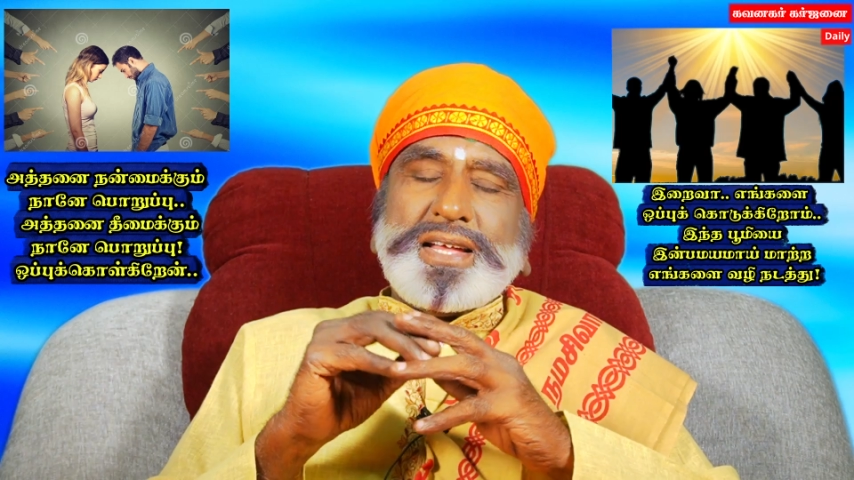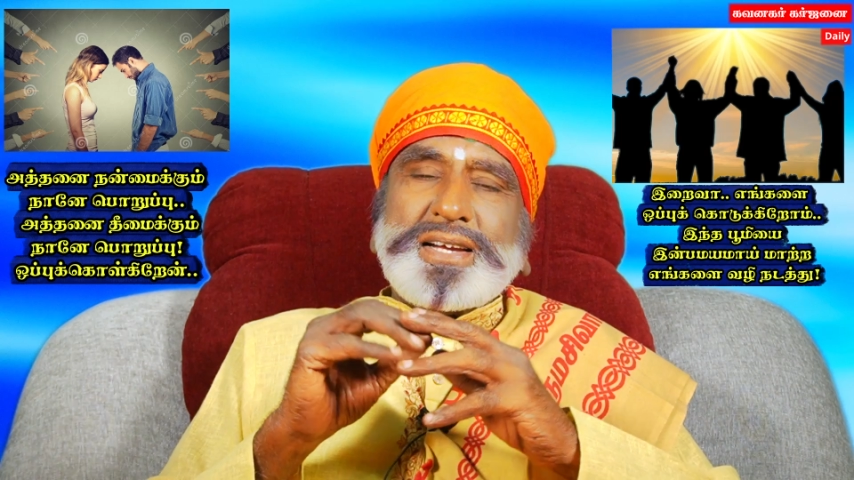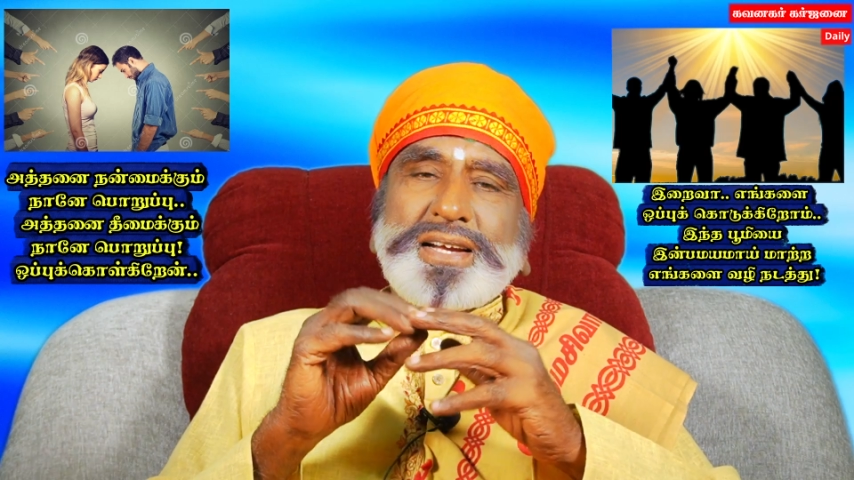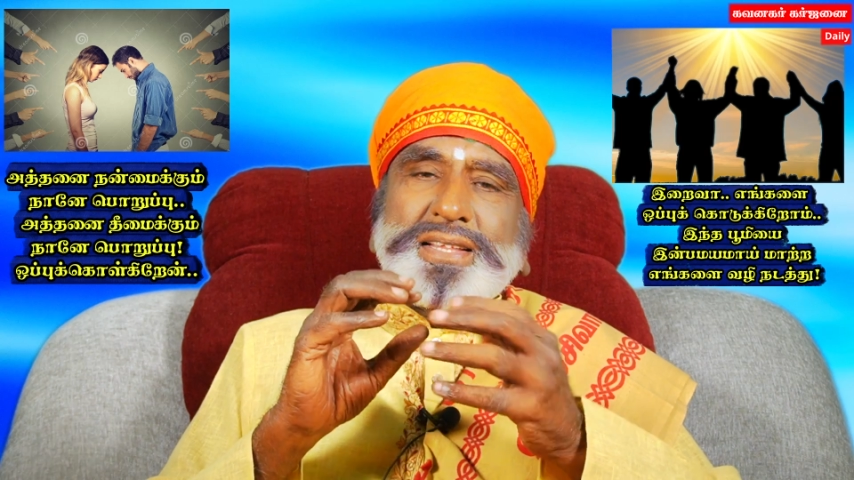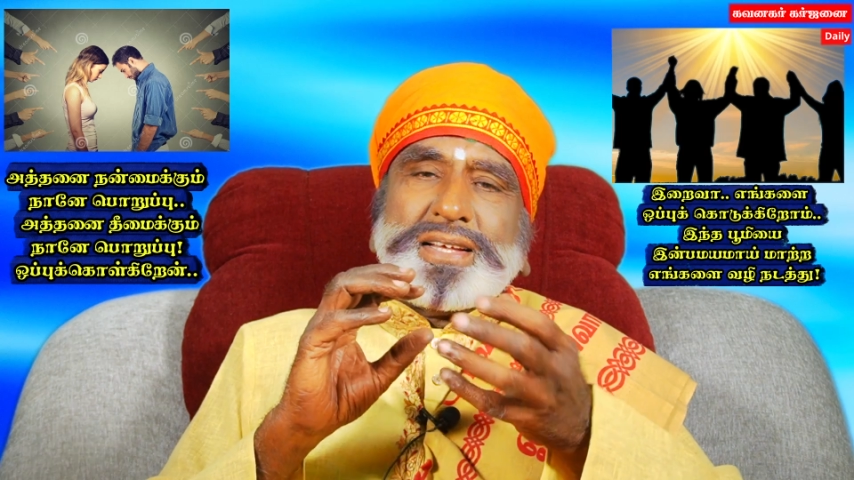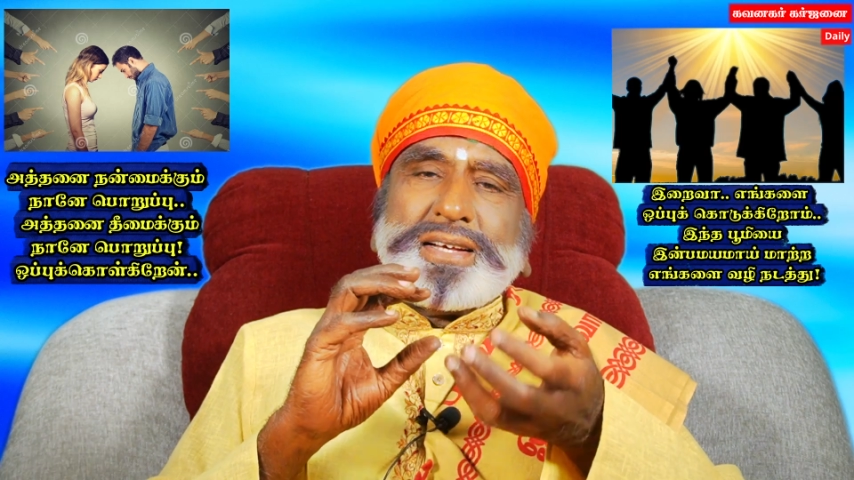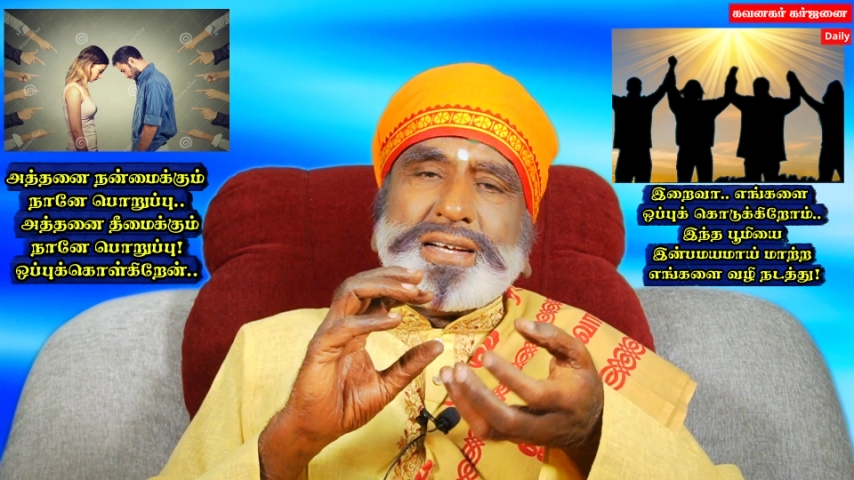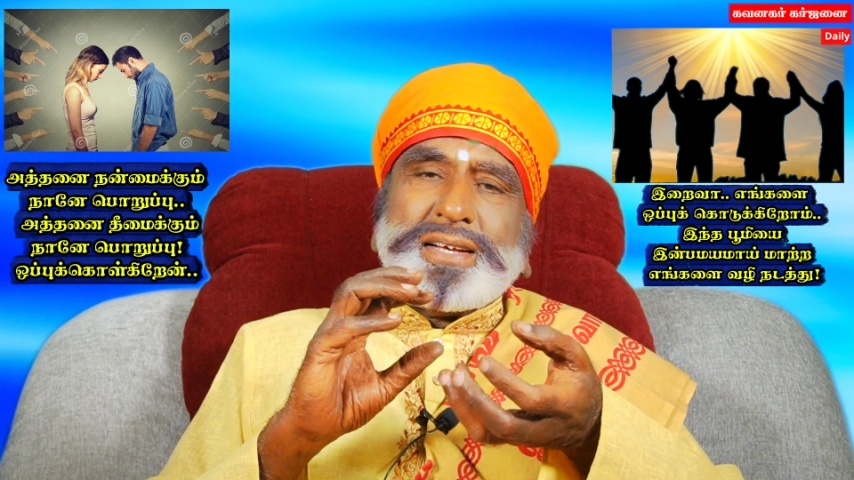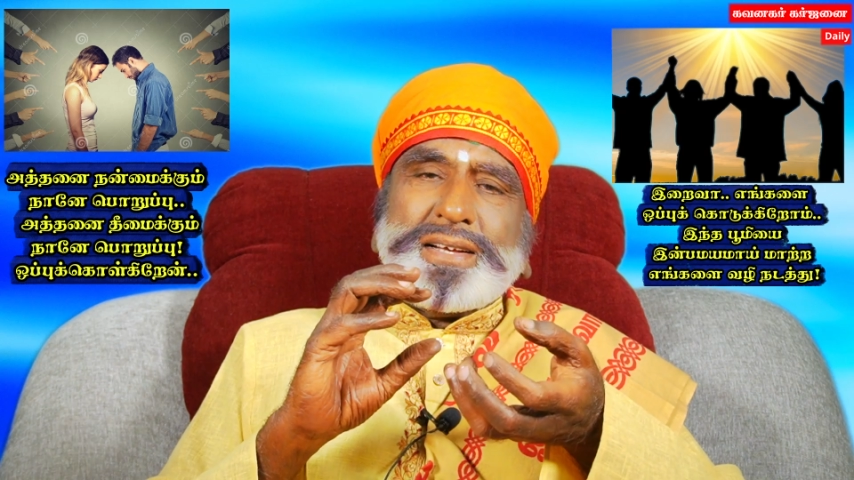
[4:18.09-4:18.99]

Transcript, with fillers: அதனால தான்